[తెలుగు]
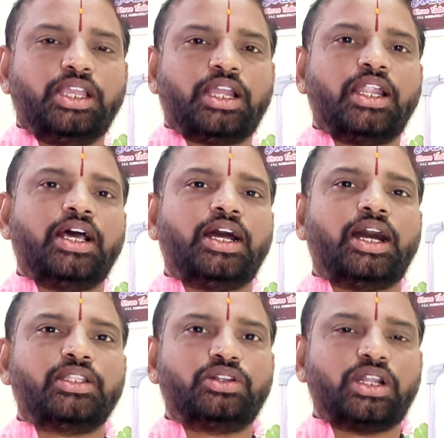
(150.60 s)
ఎక్కడ
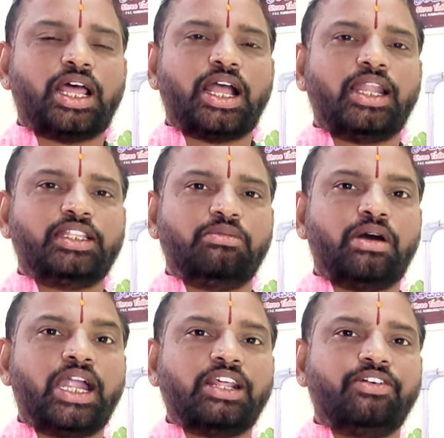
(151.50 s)
అతను రాగా అతని
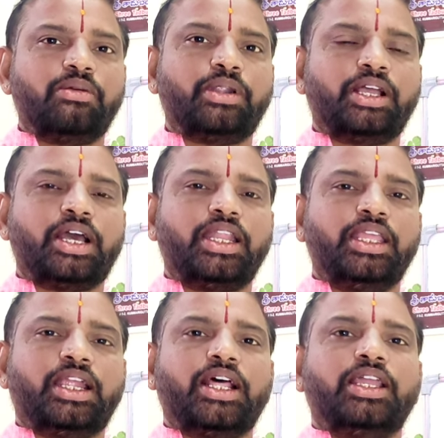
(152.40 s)
మాట వినపడగానే
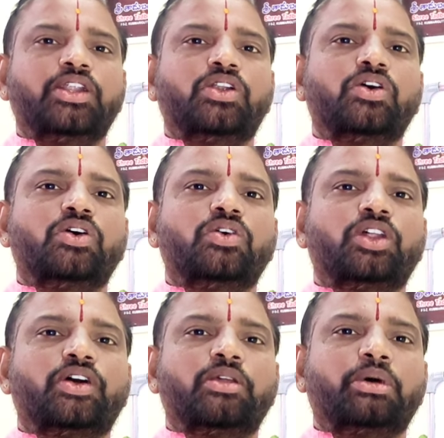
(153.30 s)
ఇక్కడ ఇంట్లో ఉన్న
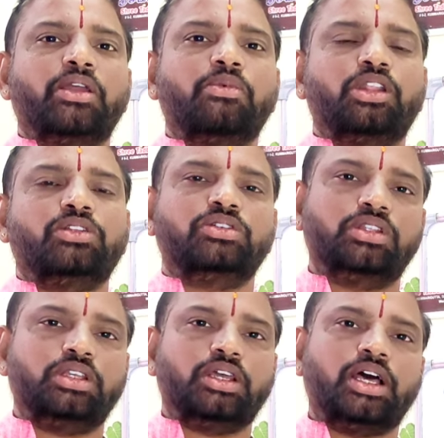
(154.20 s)
వారికి భయం
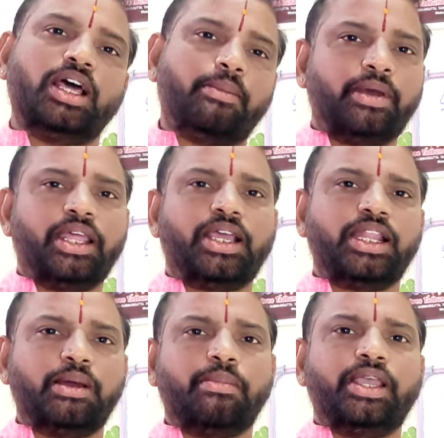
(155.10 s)
మొదలవుతుంది అలా అమ్మాయి అయినా
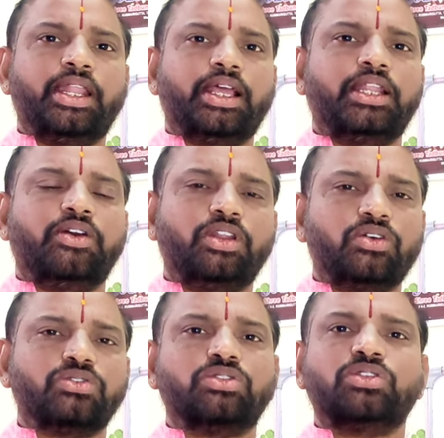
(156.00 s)
కానీ అబ్బాయి అయినా కానీ ఎవరికి
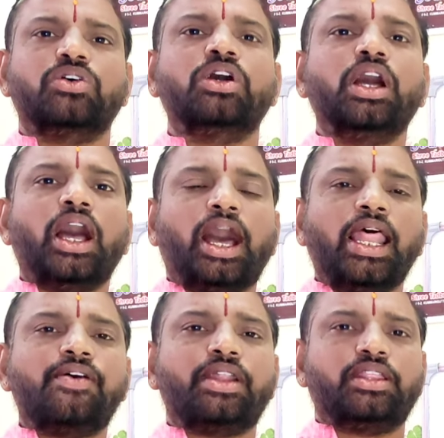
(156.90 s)
వస్తుందో
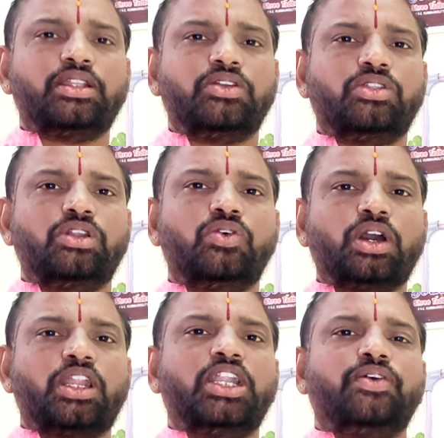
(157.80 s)
అలా వారిద్దరి జీవితంలో
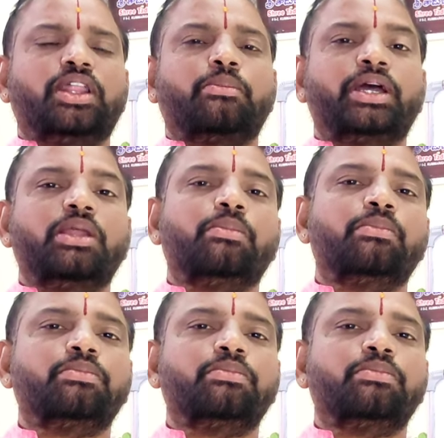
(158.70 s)
ఒకరంటే ఒకరి భయం